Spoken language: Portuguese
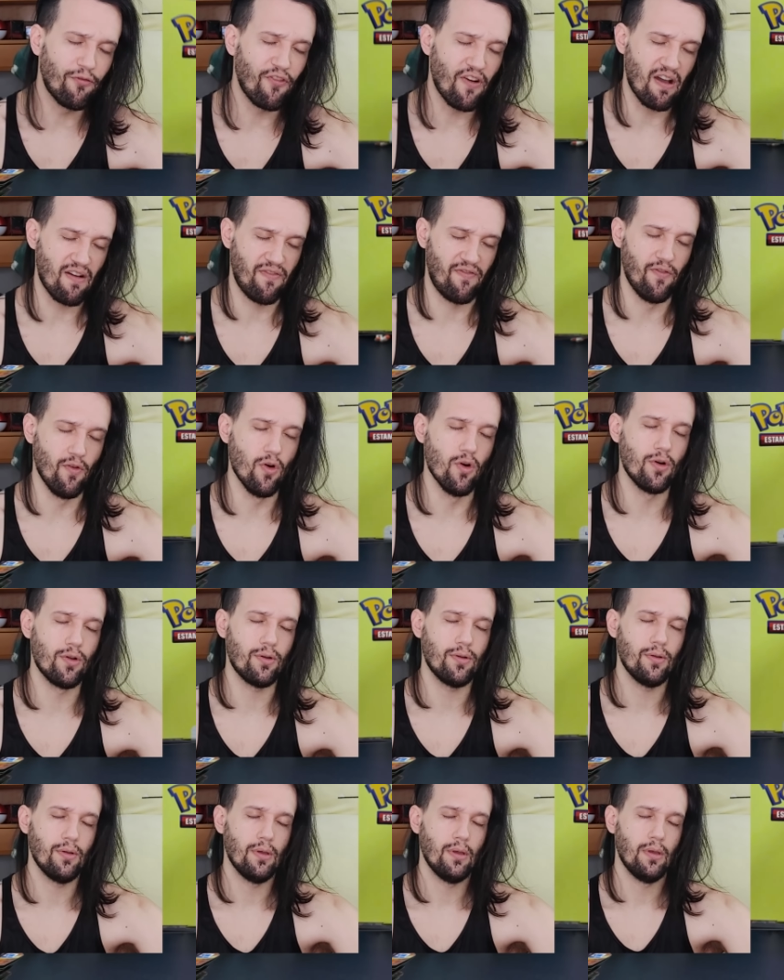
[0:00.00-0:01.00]

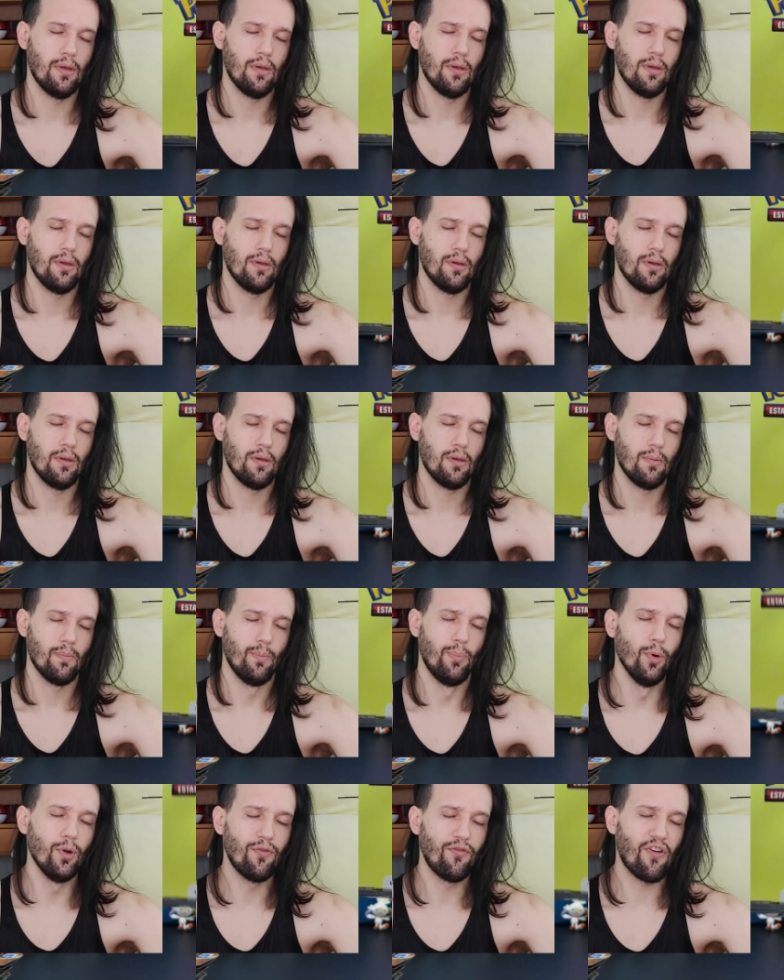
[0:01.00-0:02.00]
favor,
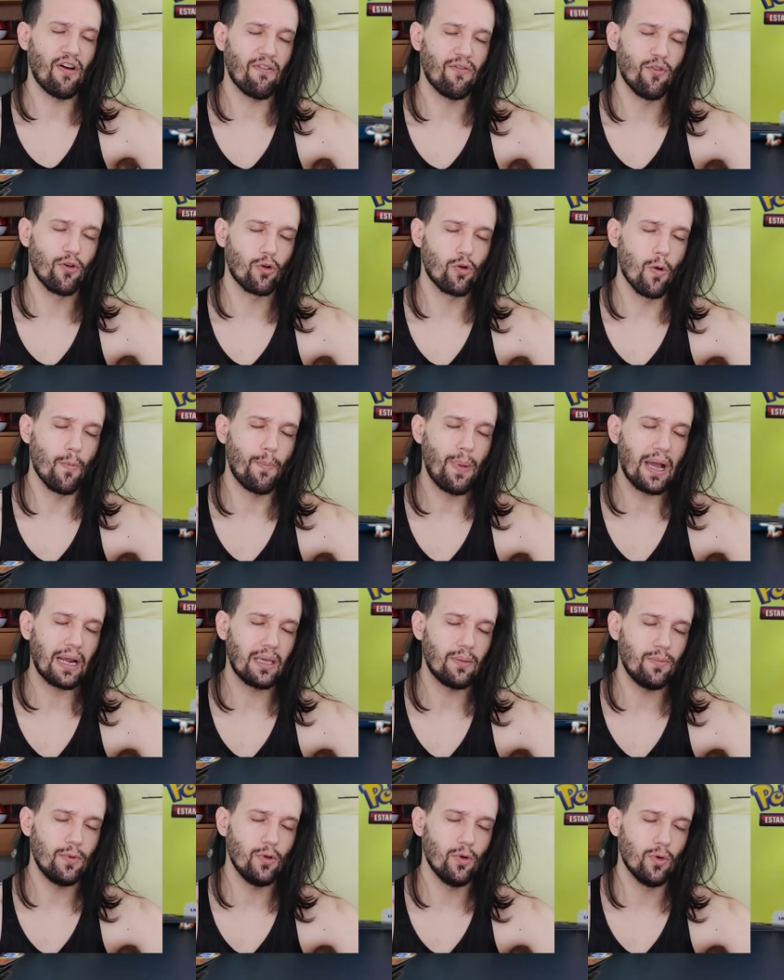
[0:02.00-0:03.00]
por favor,
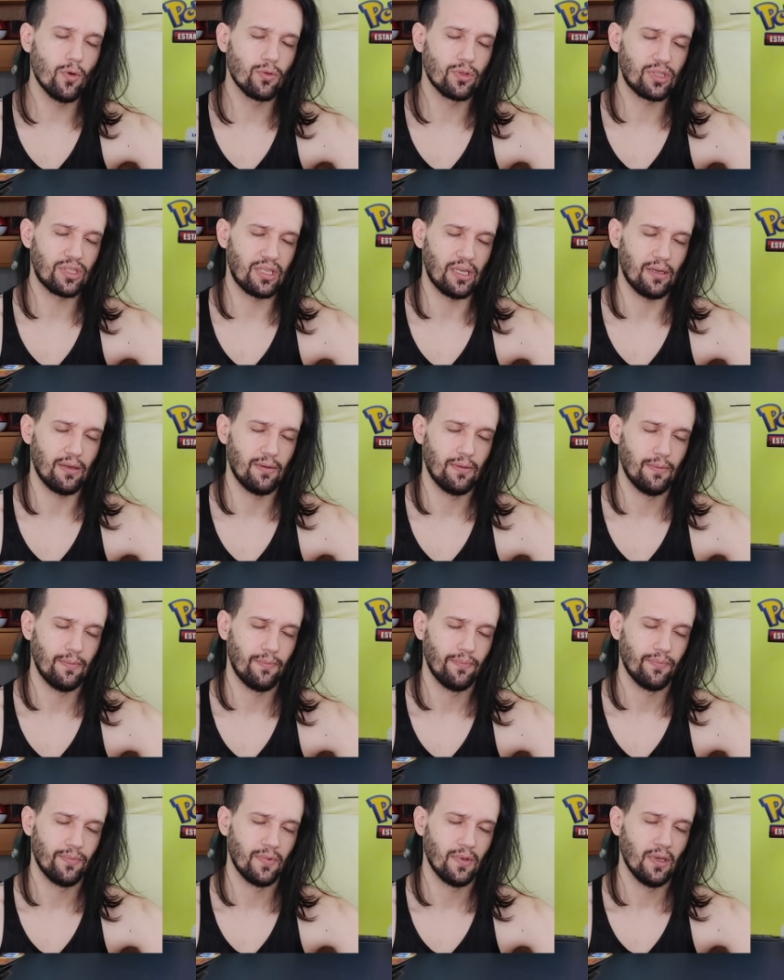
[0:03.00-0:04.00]
Copag me ouça.
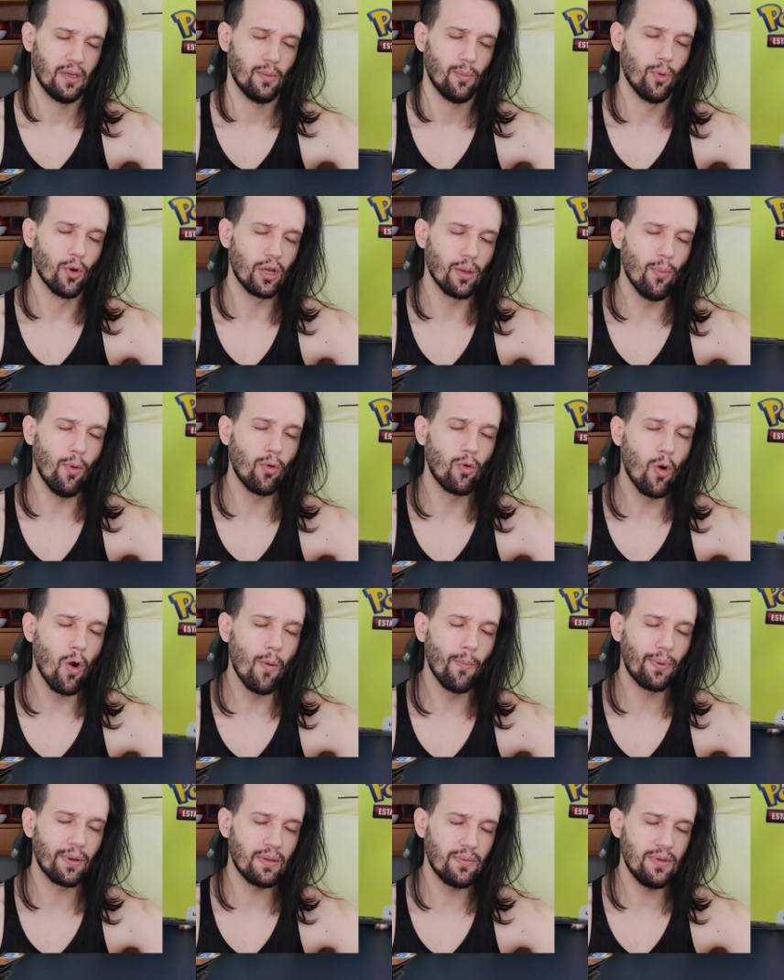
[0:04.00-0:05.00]
Pokémon
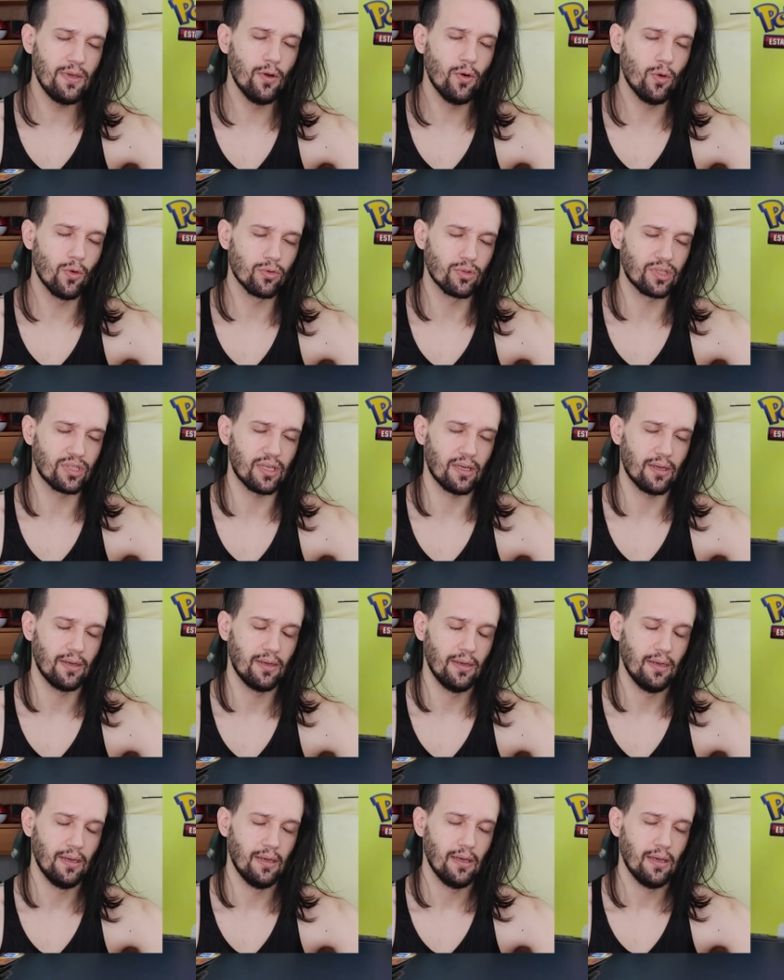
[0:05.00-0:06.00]
Company me ouça.
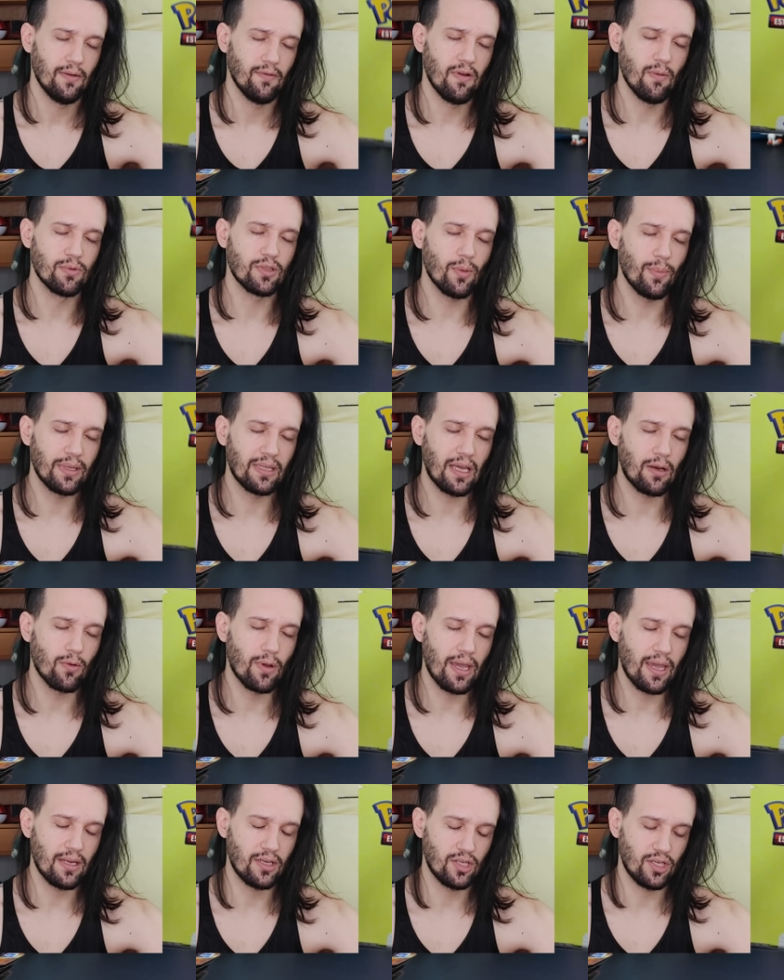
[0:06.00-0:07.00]
Vamos aumentar o
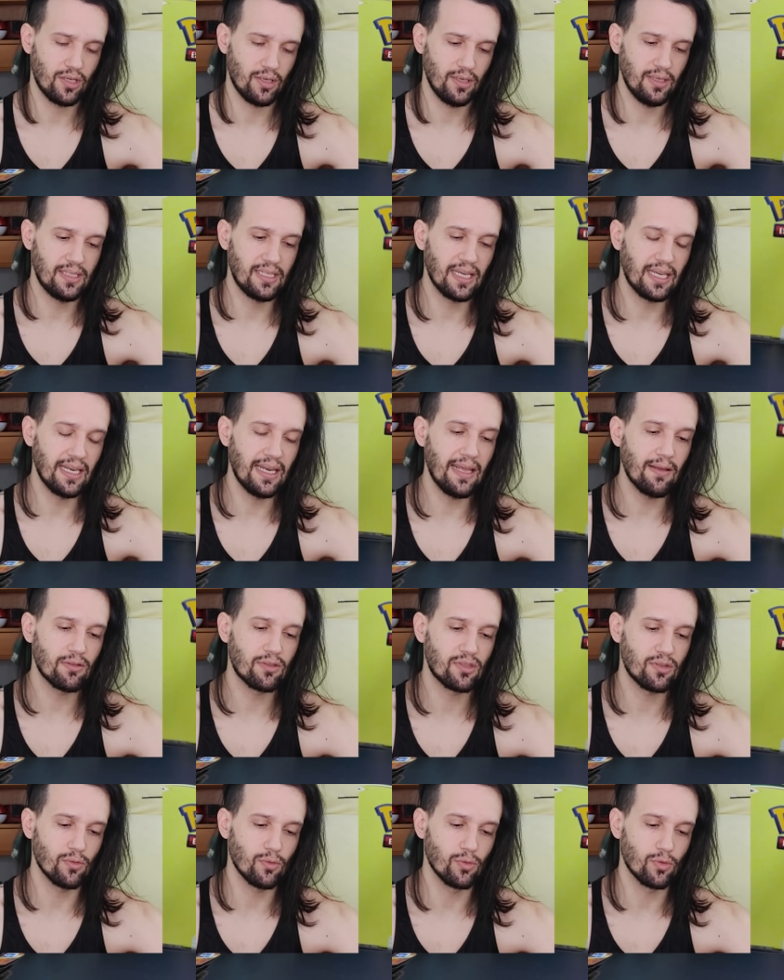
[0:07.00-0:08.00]
rate e ser que nem
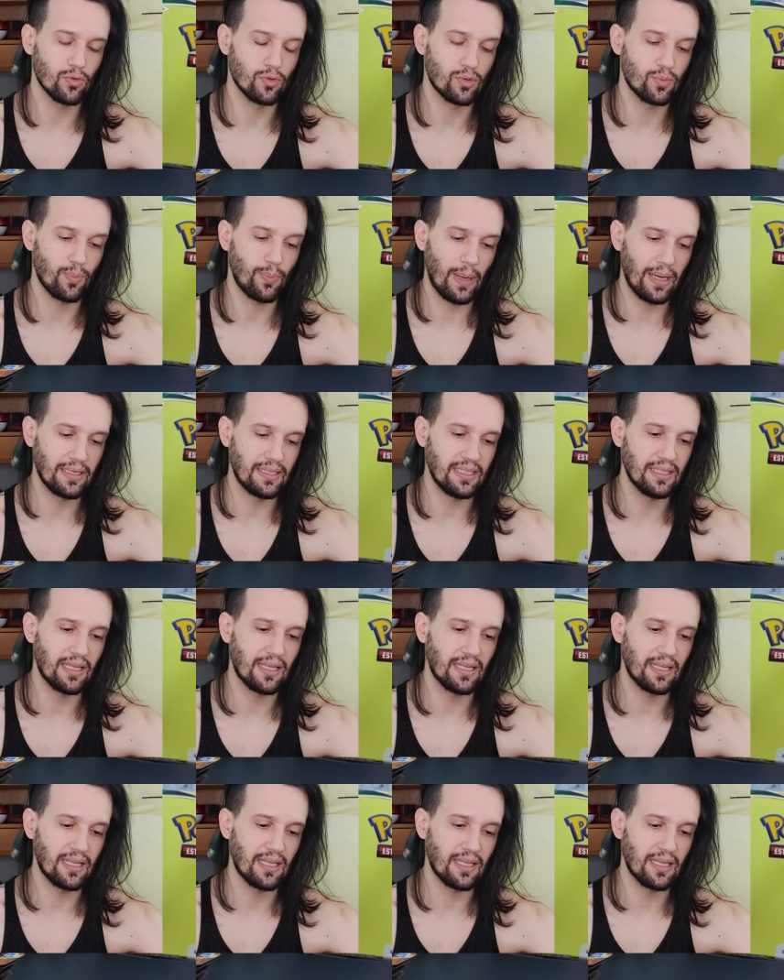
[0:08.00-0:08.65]
os, os países